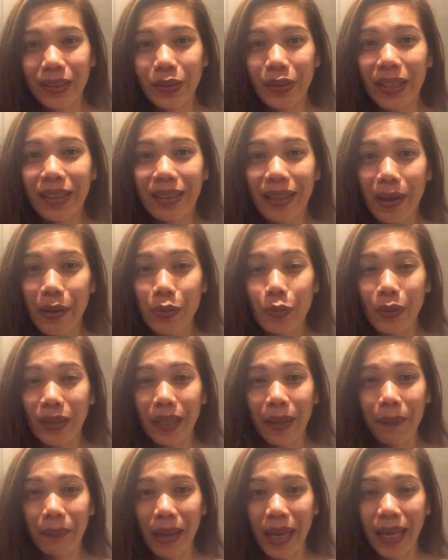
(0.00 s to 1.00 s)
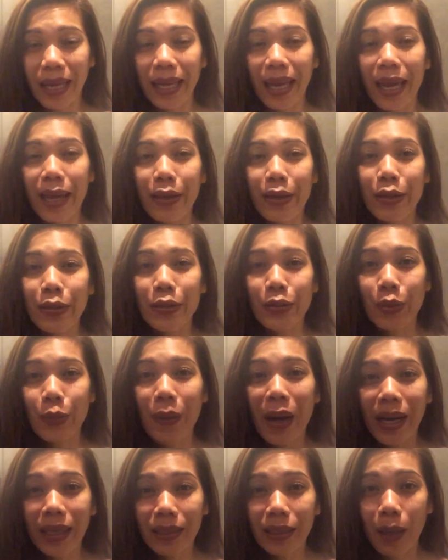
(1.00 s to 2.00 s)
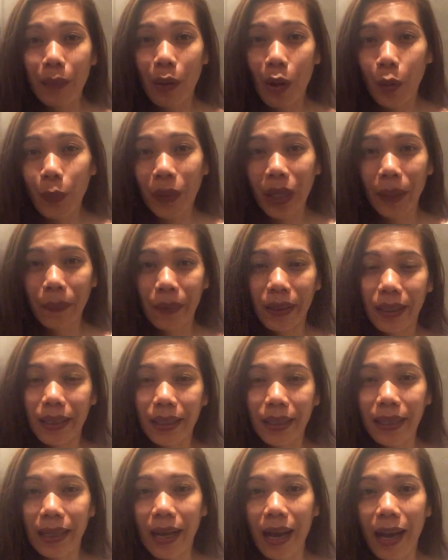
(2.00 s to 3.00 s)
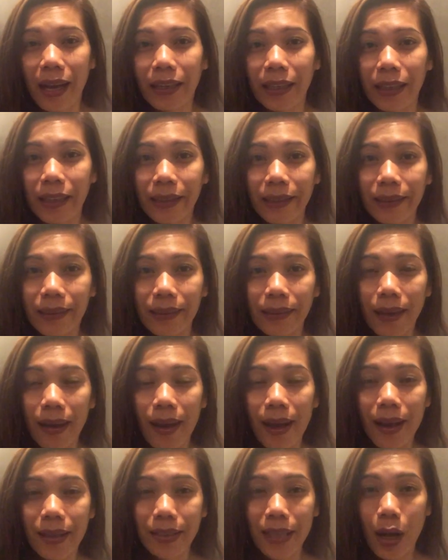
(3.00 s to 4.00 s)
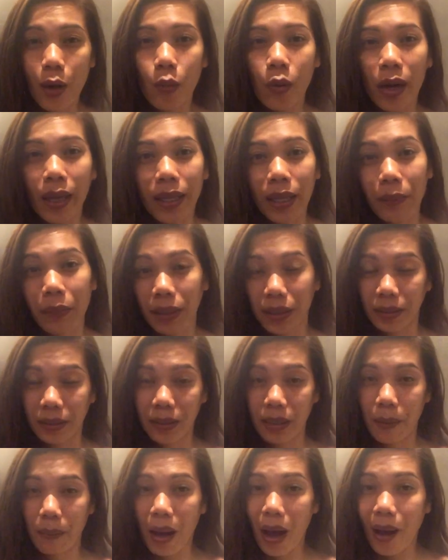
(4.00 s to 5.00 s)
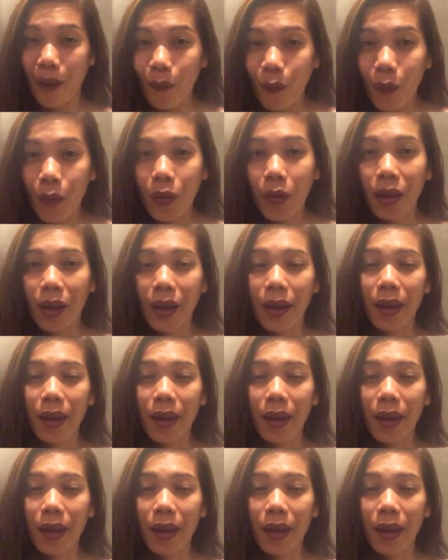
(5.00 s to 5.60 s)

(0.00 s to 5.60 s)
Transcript: So yan guys, welcome back. So bakit nga ba ako pinapayagan ng aking asawa na magtrabaho?